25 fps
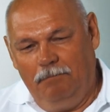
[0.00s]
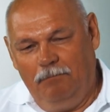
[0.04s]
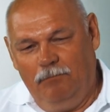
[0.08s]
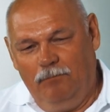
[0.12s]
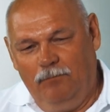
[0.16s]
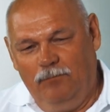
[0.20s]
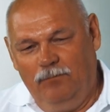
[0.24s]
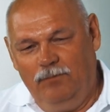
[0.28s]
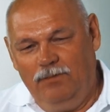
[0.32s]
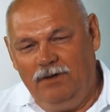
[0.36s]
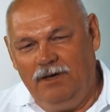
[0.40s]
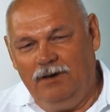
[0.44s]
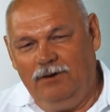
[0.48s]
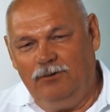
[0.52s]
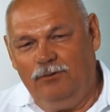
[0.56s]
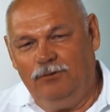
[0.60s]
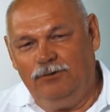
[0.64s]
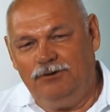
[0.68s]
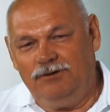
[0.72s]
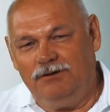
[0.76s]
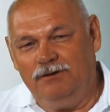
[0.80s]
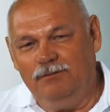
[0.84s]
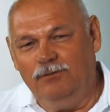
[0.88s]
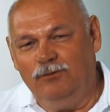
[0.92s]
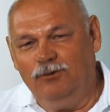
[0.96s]
У меня
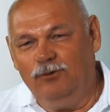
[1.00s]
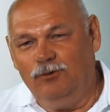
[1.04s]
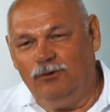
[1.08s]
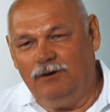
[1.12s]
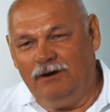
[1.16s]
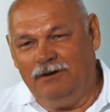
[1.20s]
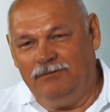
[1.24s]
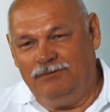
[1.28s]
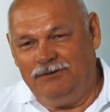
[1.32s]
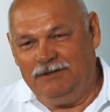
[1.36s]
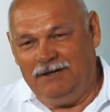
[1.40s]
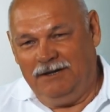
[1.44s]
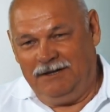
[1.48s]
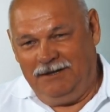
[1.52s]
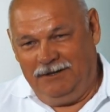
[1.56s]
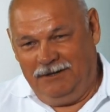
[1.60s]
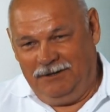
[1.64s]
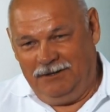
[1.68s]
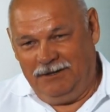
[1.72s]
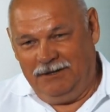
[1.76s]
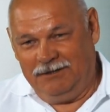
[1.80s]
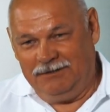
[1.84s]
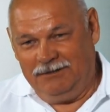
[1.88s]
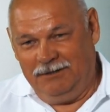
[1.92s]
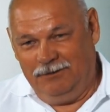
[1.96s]
очень много всяких
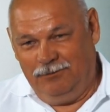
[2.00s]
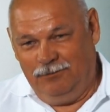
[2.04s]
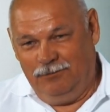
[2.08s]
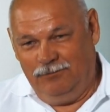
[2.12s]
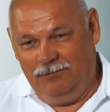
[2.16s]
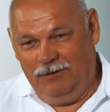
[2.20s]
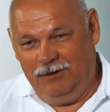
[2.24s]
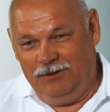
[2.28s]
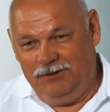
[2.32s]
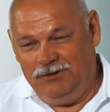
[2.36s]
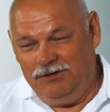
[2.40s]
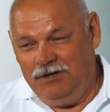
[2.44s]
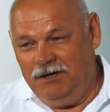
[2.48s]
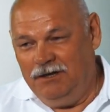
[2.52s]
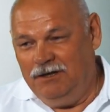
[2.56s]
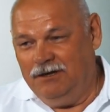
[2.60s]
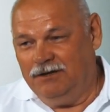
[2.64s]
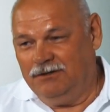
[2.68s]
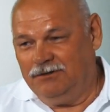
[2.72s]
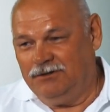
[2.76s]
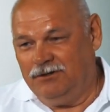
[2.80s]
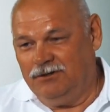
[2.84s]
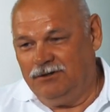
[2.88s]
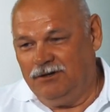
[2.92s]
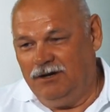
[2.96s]
разных увлечений.
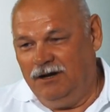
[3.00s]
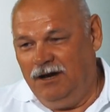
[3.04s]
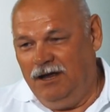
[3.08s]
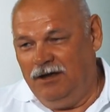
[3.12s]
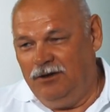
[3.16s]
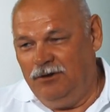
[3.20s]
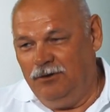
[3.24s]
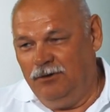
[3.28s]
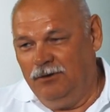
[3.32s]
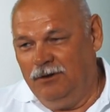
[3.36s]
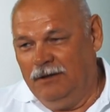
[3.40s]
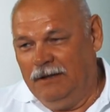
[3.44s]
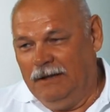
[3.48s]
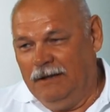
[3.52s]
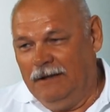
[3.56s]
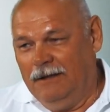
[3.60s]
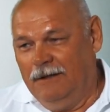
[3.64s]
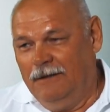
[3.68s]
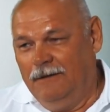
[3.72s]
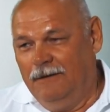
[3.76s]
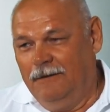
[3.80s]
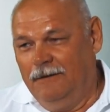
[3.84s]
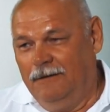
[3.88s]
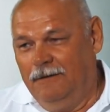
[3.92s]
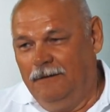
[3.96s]
К сожалению,
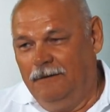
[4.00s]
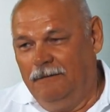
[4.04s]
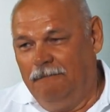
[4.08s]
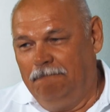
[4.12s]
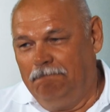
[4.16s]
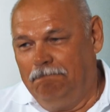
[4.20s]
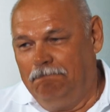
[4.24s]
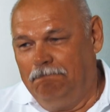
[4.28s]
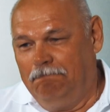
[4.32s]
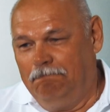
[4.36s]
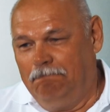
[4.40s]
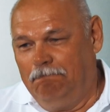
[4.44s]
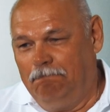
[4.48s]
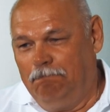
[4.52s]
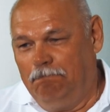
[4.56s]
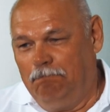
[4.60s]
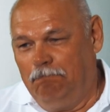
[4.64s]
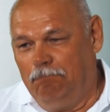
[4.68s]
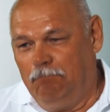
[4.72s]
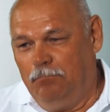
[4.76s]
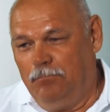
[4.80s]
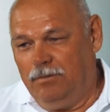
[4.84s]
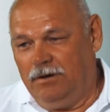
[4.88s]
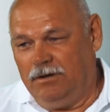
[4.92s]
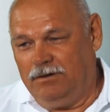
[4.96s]
э,
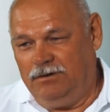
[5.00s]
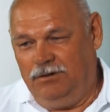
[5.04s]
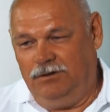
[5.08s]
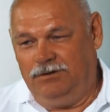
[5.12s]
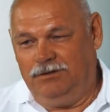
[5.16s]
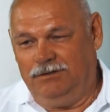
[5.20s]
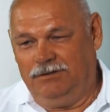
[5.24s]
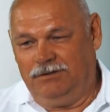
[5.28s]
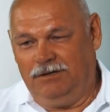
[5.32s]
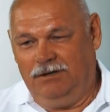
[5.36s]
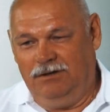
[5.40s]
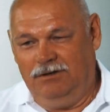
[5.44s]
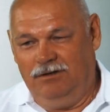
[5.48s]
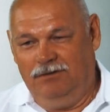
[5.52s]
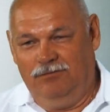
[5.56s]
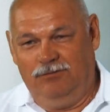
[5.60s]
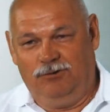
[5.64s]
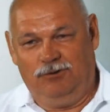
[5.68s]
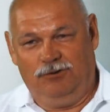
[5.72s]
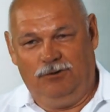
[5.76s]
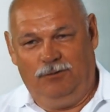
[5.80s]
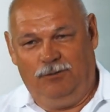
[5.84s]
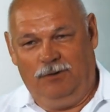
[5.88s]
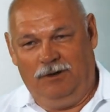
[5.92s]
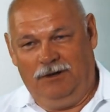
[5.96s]
практически ни в
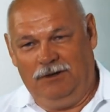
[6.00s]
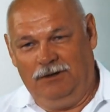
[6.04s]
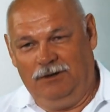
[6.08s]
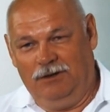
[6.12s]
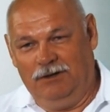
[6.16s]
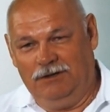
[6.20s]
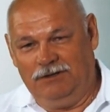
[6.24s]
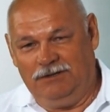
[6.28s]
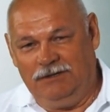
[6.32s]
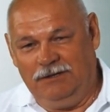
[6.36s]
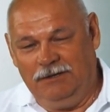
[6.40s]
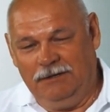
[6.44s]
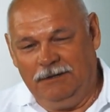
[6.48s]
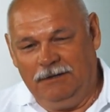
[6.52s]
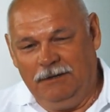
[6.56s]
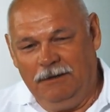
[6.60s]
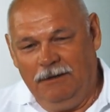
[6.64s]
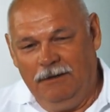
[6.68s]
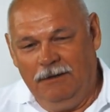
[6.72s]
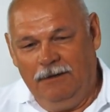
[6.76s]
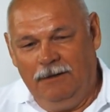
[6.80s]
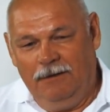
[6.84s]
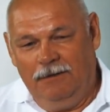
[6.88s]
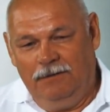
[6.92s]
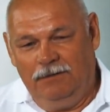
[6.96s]
чем я не достиг,
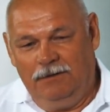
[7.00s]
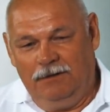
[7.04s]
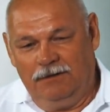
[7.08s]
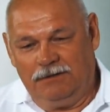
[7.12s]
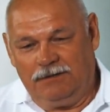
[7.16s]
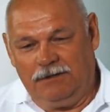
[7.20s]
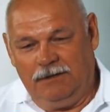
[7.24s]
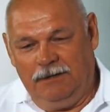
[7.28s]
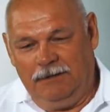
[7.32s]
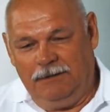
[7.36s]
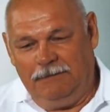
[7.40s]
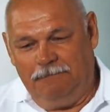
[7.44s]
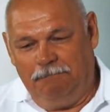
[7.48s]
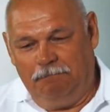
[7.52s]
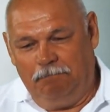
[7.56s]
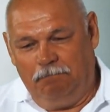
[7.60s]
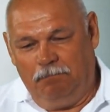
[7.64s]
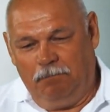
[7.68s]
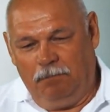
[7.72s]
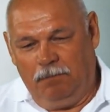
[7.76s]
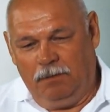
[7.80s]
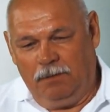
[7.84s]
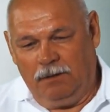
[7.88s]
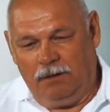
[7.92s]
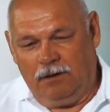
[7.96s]
так сказать,
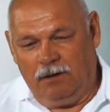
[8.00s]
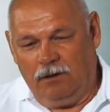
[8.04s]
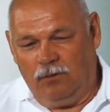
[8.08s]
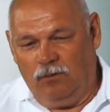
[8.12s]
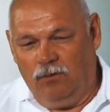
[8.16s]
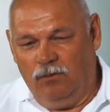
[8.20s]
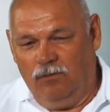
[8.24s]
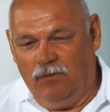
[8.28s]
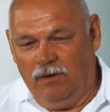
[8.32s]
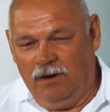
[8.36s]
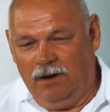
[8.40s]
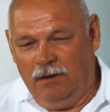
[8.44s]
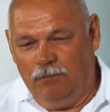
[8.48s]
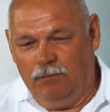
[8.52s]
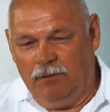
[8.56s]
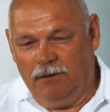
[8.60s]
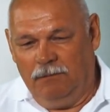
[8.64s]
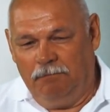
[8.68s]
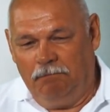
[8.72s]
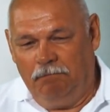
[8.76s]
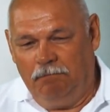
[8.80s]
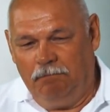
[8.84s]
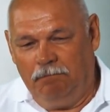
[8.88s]
какого-либо